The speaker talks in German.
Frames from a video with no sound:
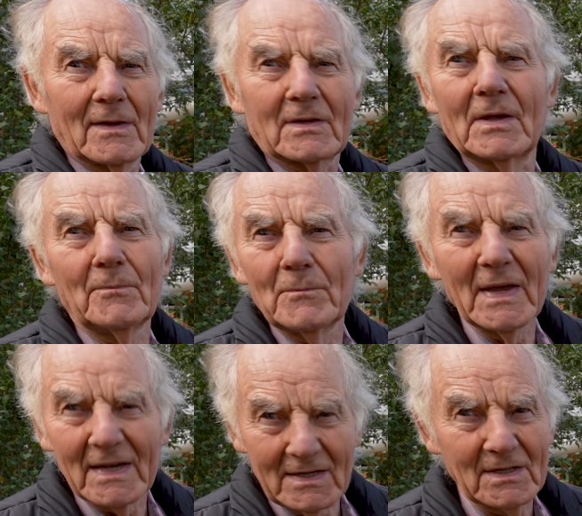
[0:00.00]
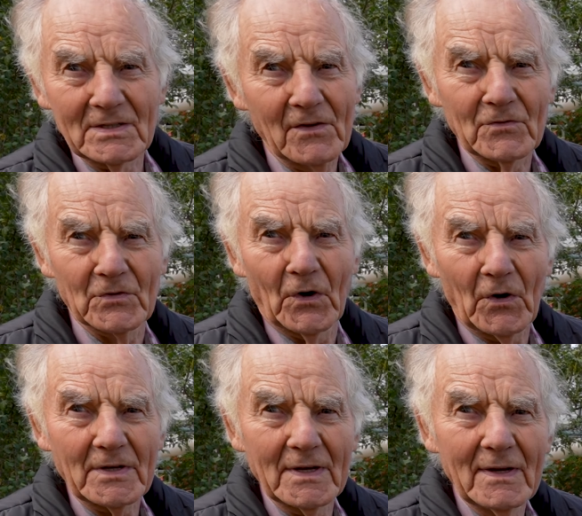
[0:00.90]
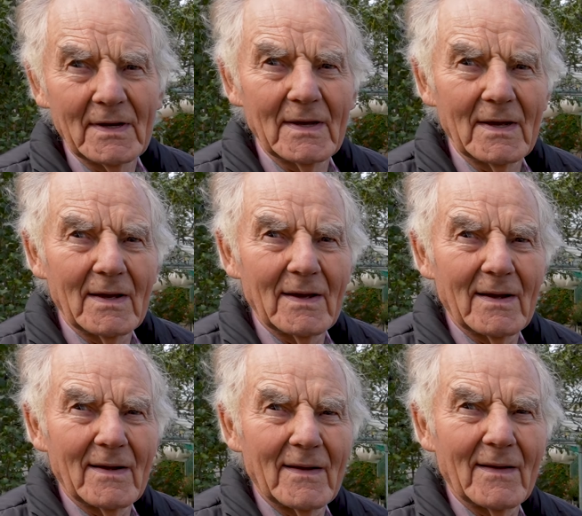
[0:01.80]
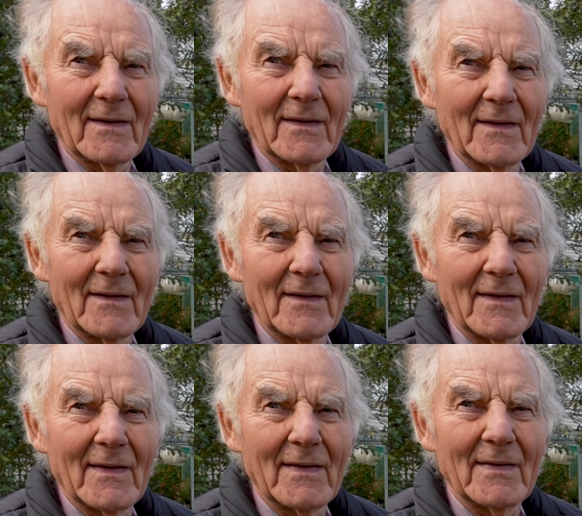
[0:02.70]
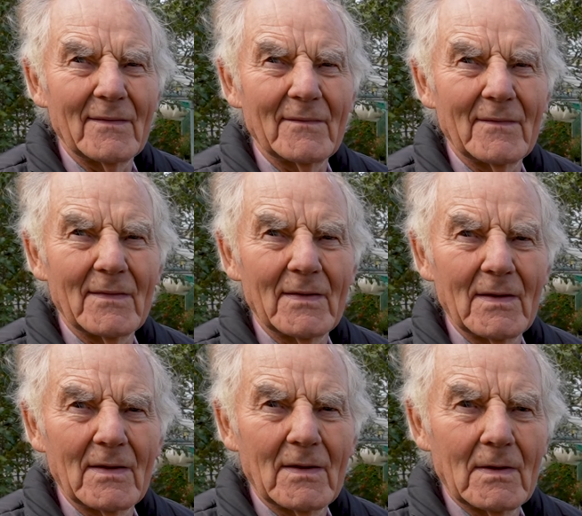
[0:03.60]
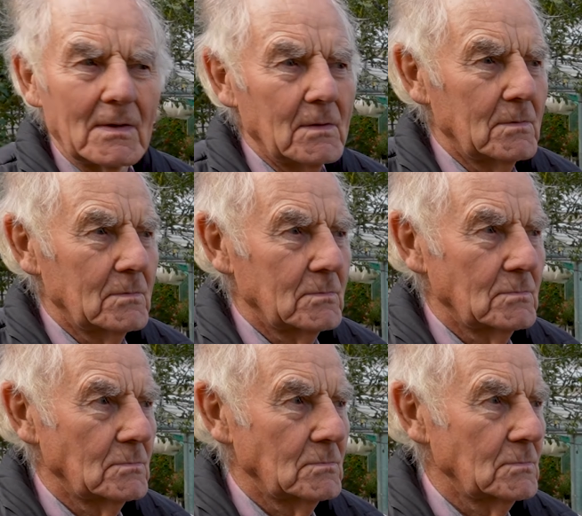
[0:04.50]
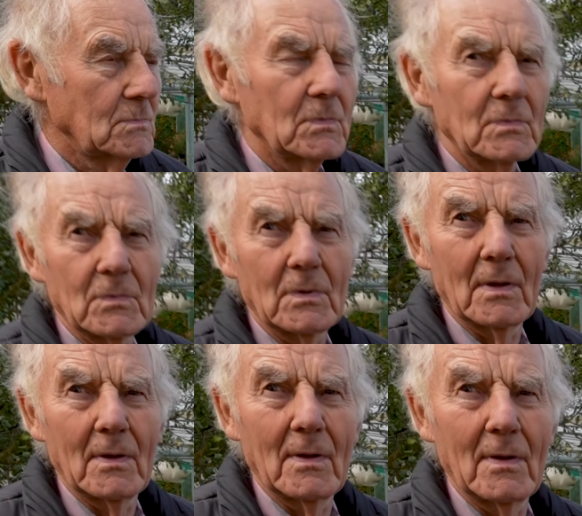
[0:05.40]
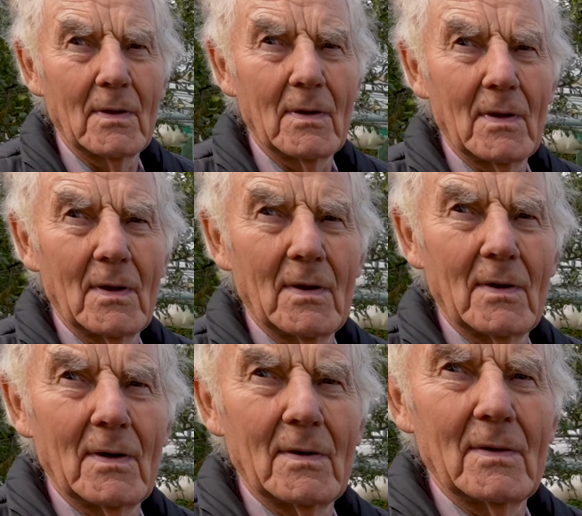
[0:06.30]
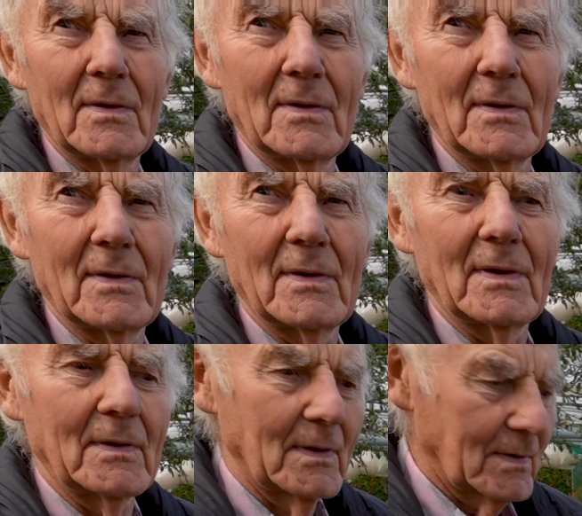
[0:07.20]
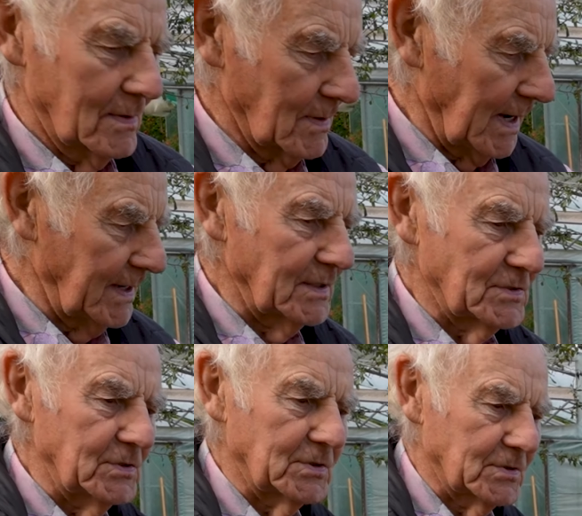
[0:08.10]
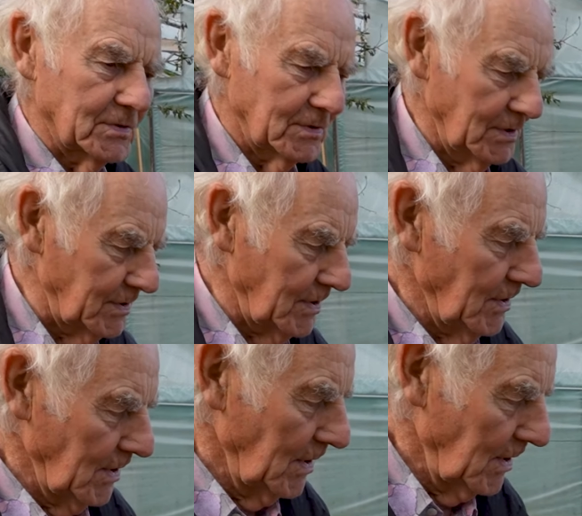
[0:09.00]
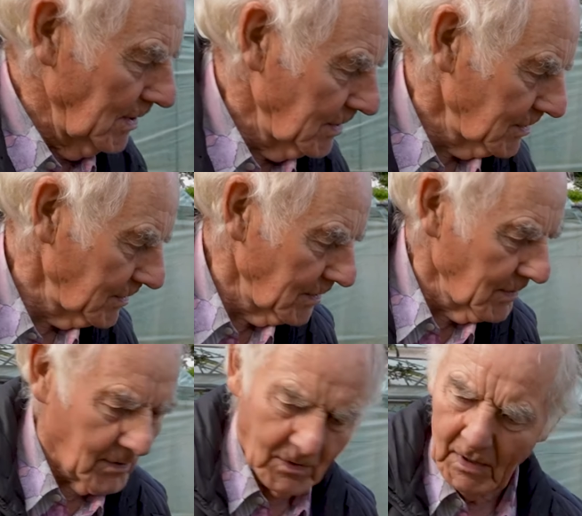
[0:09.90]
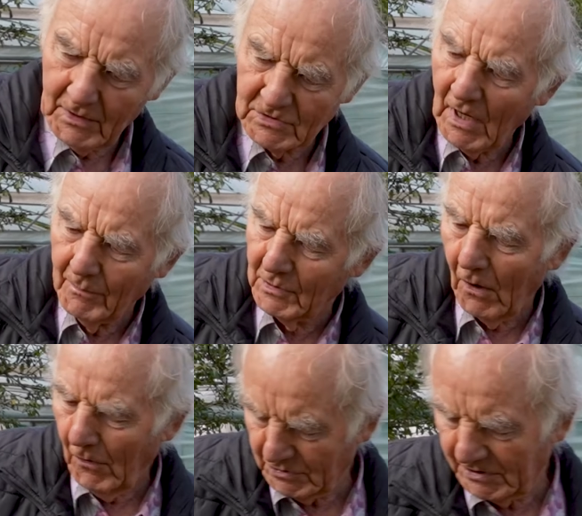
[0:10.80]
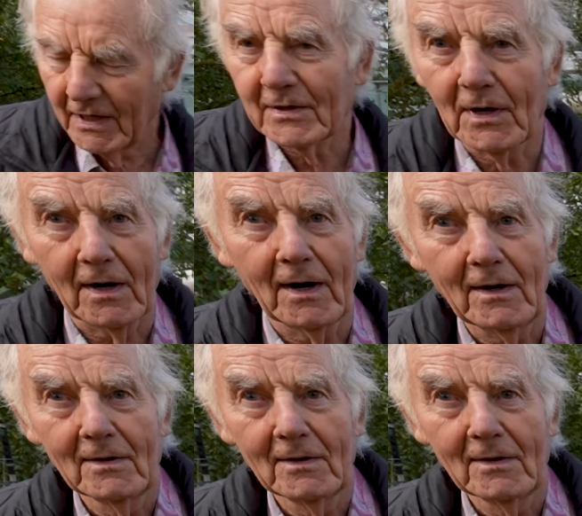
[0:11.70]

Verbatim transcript: Es gibt ah. mehrere Sorten. Hast du das auch da vorne noch stehen? Wenn du sowas empfehlen kannst, ist das so ein Granulat, so ein Vollwert? Nein, das ist. Oder? Äh, ja, das habe ich auch stehen, ja.